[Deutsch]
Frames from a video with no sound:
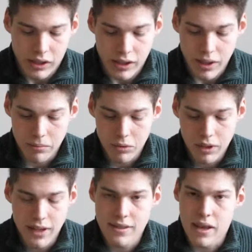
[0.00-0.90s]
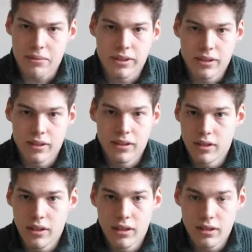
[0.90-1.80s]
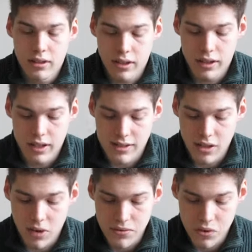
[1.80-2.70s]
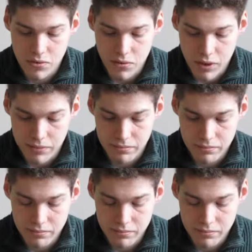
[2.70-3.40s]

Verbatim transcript: Ja, und ich lese einfach den, den ersten Aufzug vor.